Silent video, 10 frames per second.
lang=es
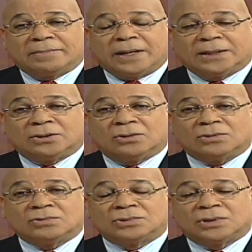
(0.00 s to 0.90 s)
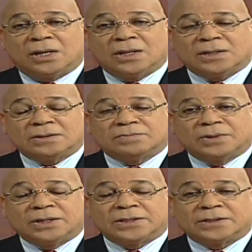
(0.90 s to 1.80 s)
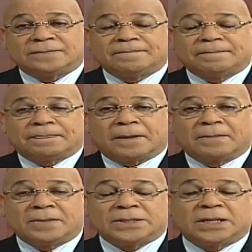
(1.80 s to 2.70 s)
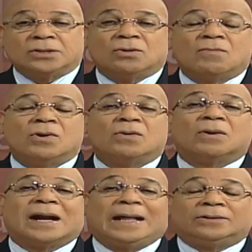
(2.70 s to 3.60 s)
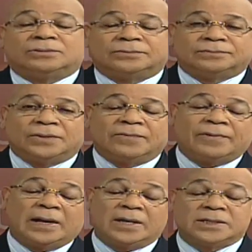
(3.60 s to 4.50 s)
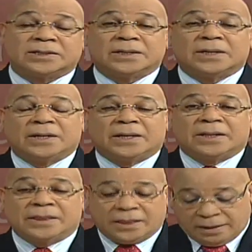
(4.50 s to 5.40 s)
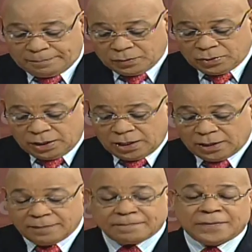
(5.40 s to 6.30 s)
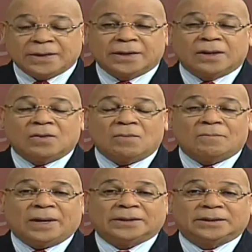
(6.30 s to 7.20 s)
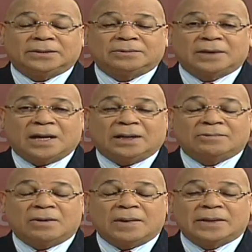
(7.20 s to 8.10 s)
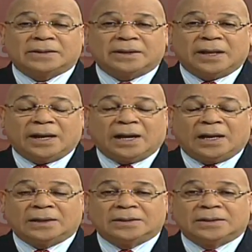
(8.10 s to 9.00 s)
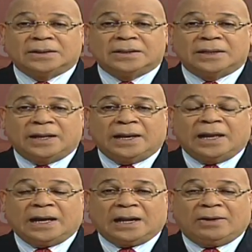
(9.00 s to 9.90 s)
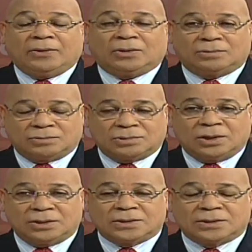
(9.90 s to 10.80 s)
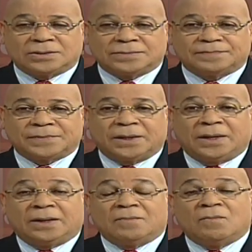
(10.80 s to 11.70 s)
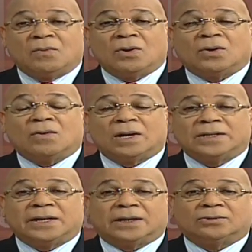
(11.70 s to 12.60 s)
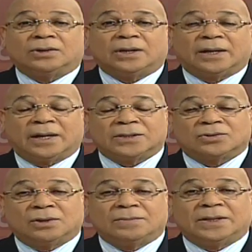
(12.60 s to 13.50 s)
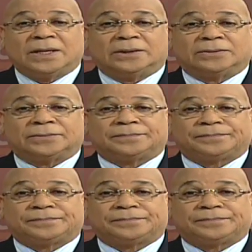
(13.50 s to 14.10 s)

Para todos ustedes, pues me siento muy honrado y feliz de poder compartir una nueva entrega del jarabe con ustedes. Voy con el director y regreso de inmediato.